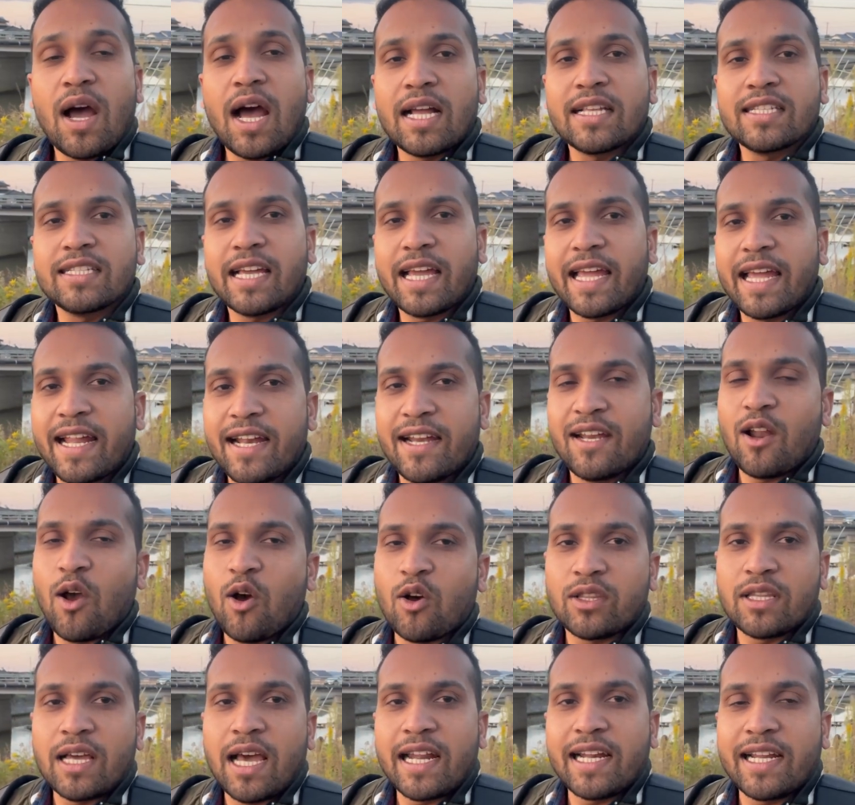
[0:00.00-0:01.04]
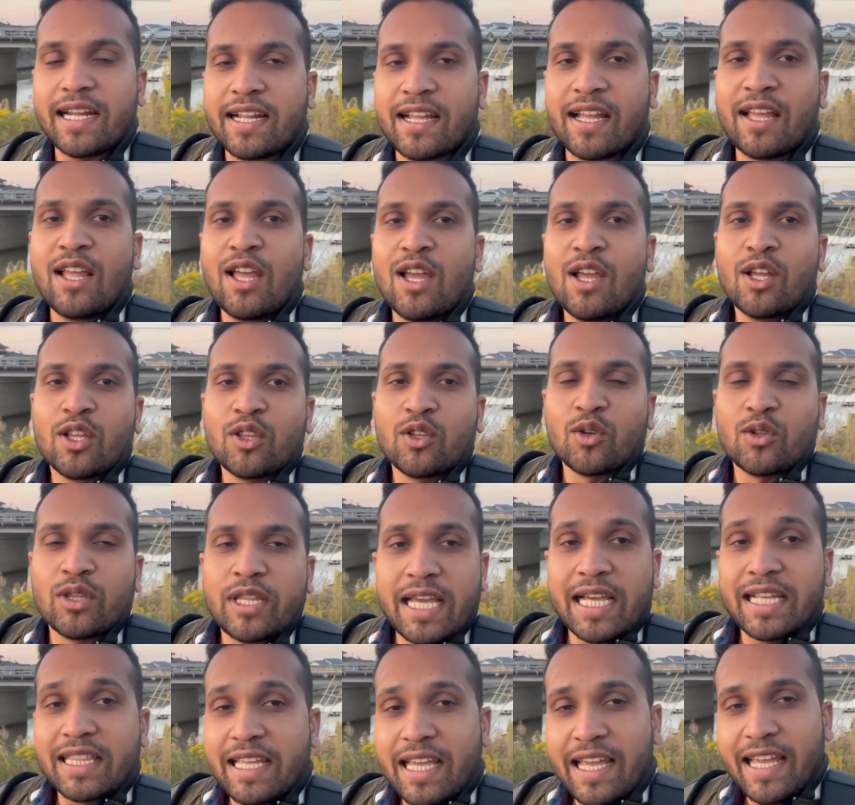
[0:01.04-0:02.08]
आज है नौ तारीख तो
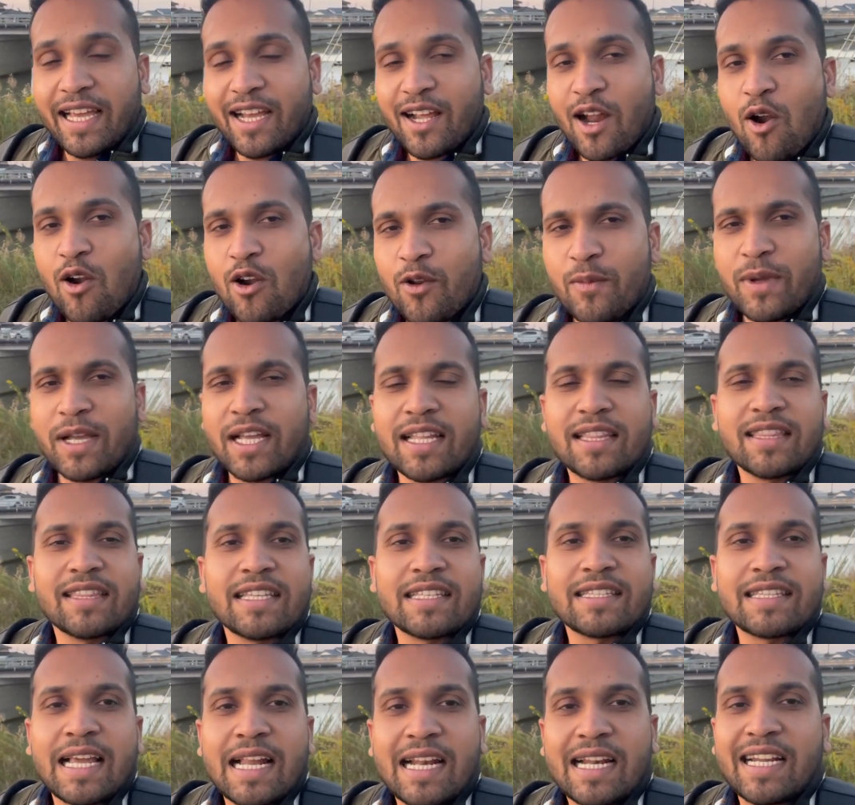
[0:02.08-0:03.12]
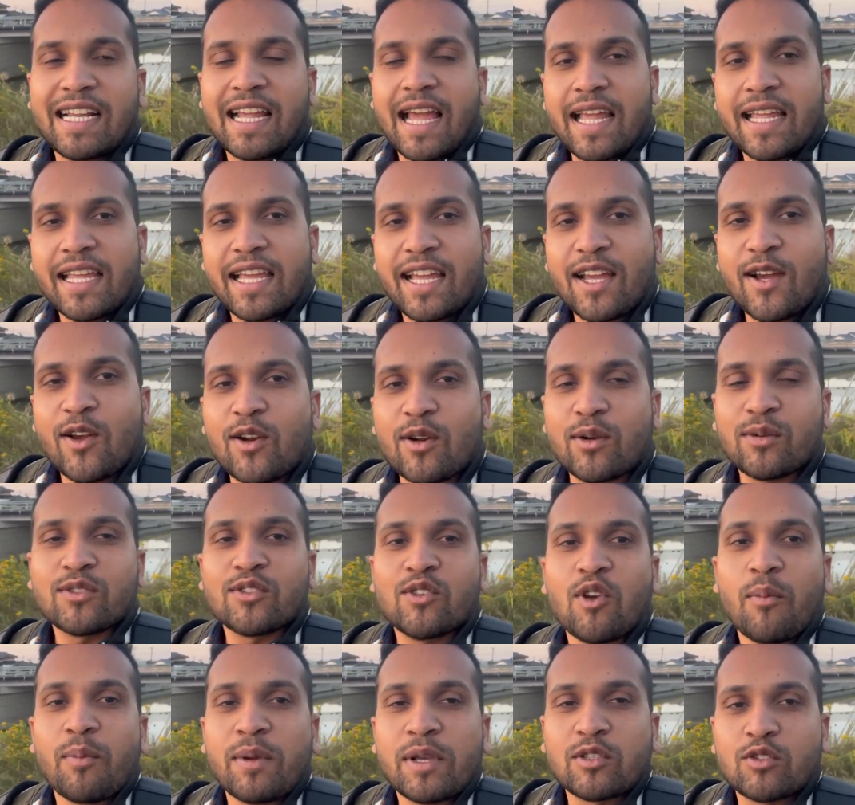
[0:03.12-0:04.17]
देखते हैं अकाउंट में कितनी सैलरी आई है और
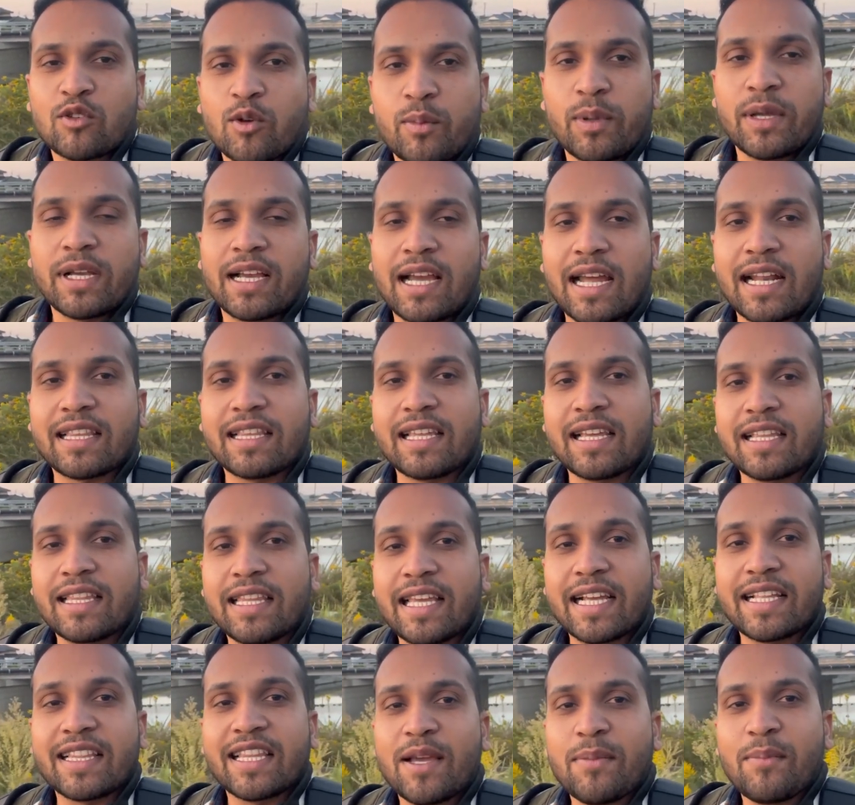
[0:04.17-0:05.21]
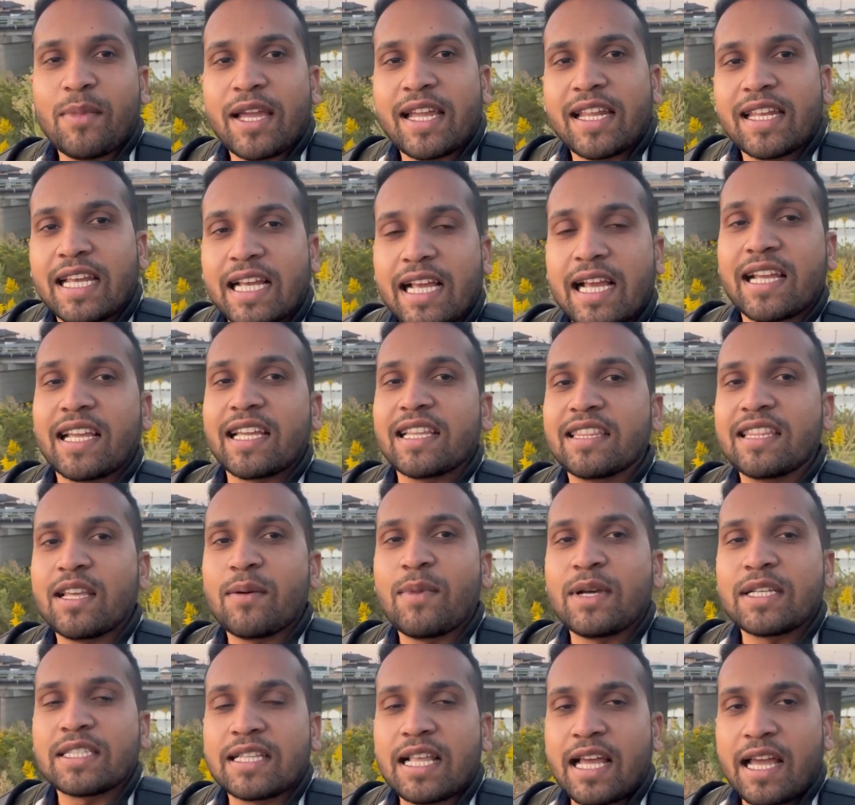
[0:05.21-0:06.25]
शॉपिंग शॉपिंग करते हैं देखते हैं महीने का कितना
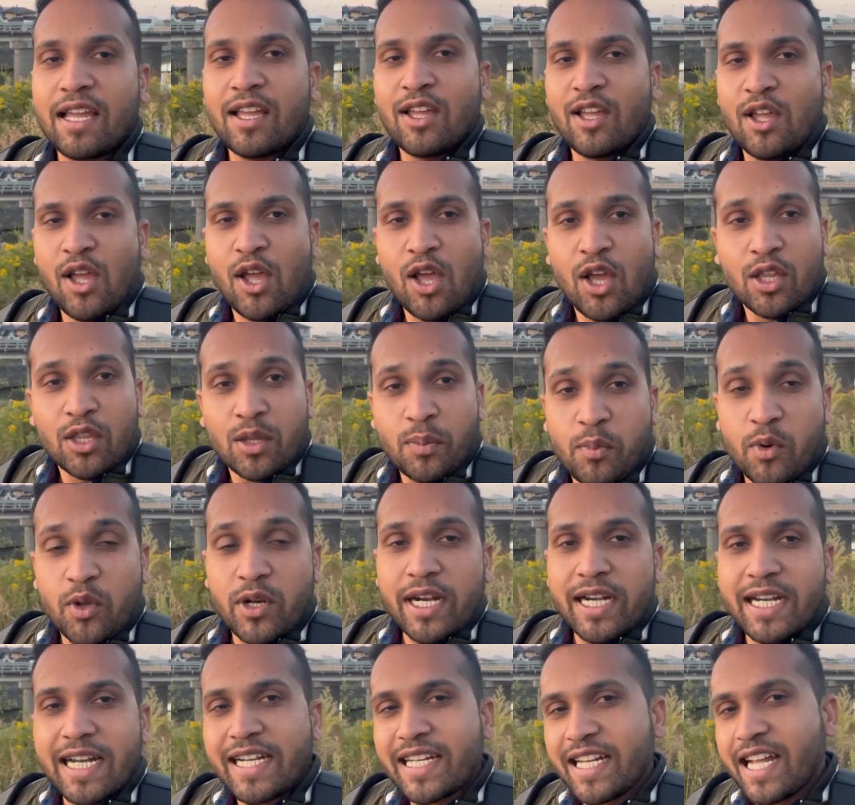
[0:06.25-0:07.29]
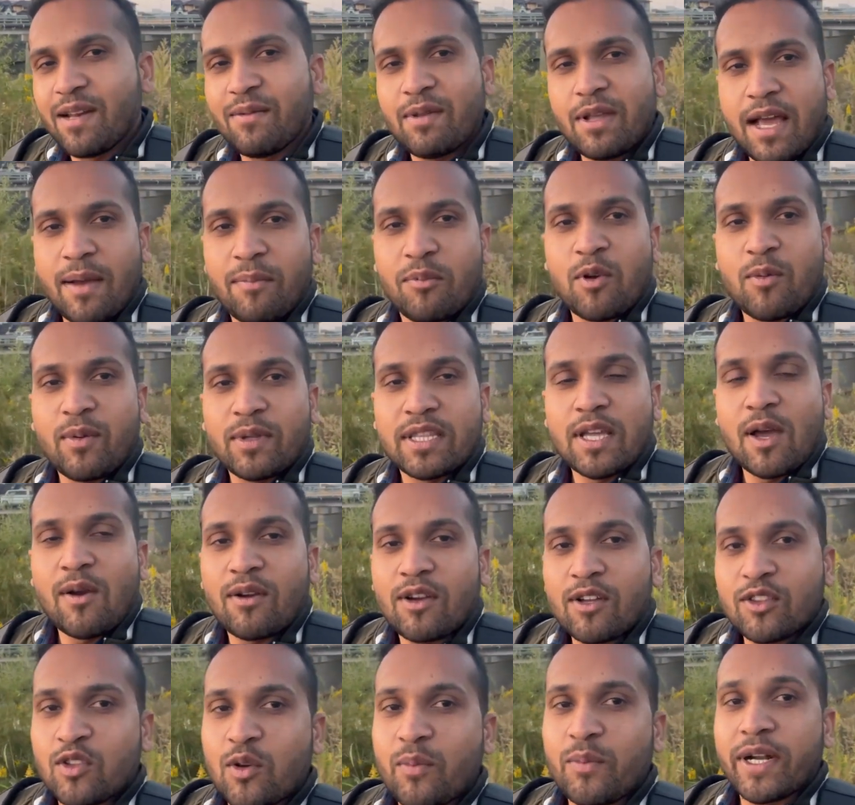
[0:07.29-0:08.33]
बचता है तो पूरी डिटेल में आपको
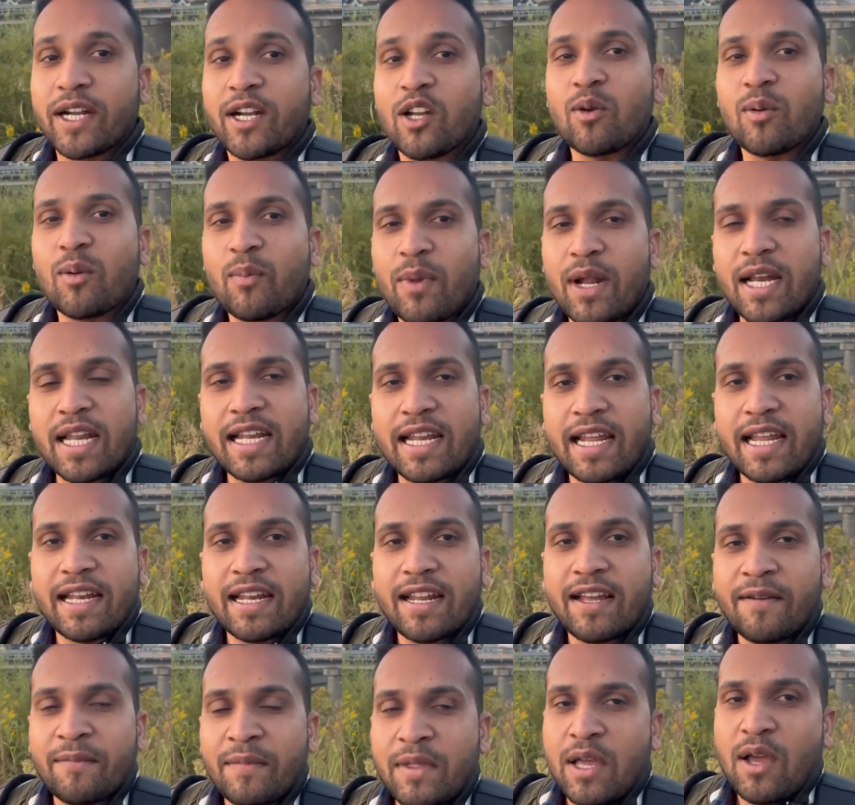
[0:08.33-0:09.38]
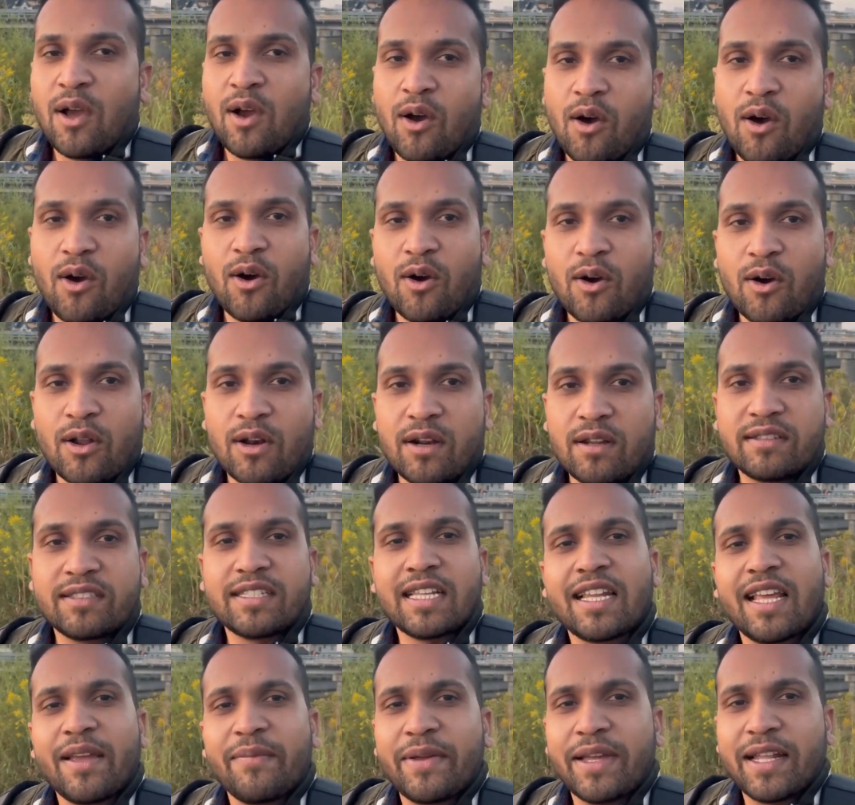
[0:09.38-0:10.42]
बताऊंगा तो वीडियो में बने रहना और
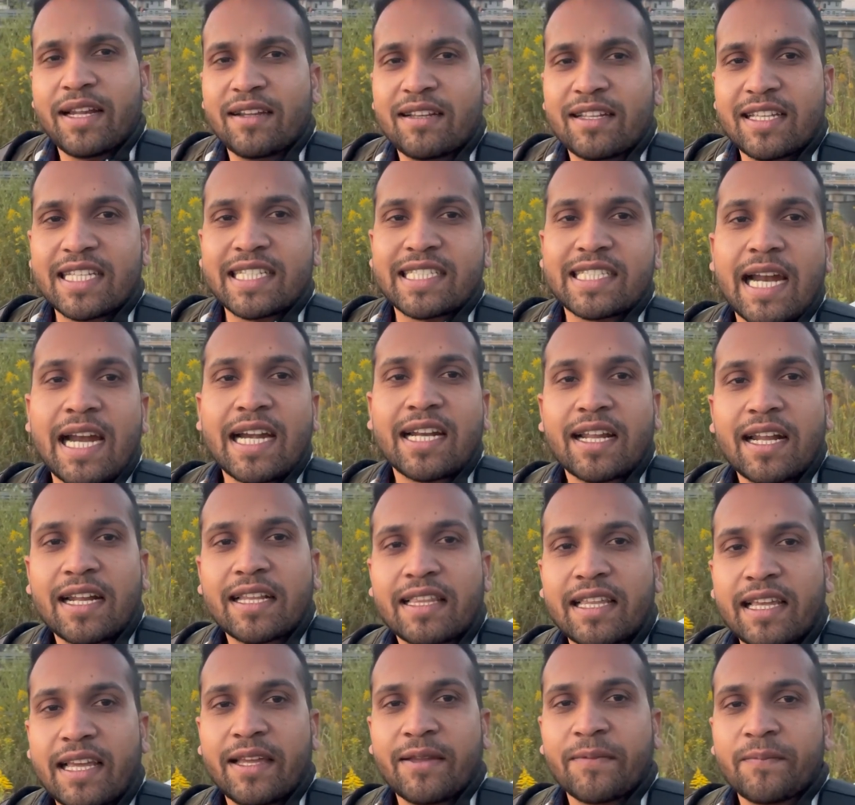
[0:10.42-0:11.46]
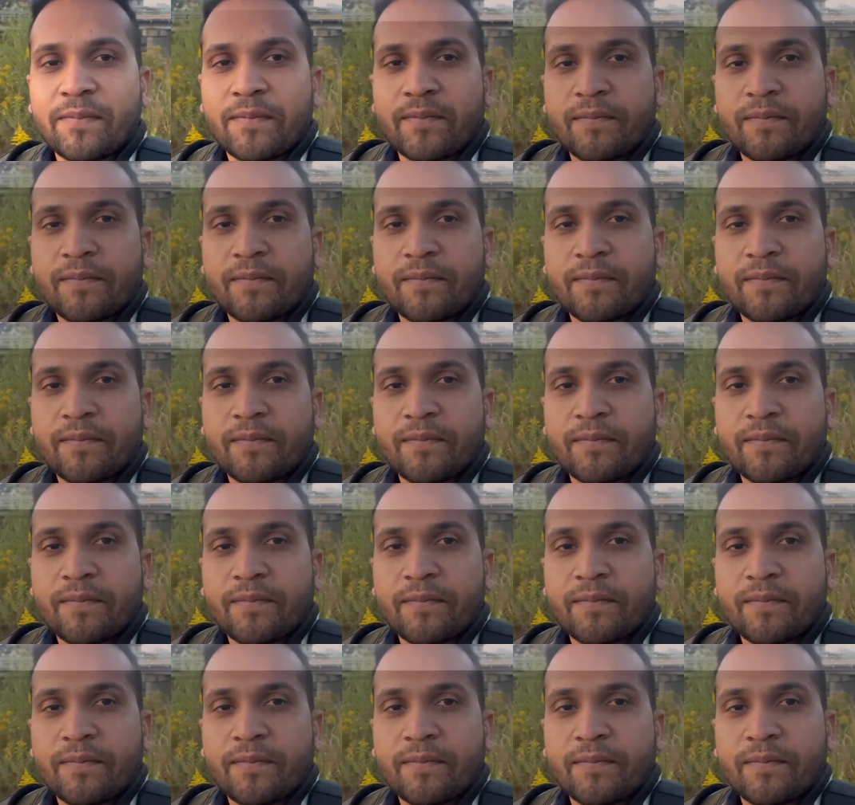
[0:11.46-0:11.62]
चलिए फिर स्टार्ट करते हैं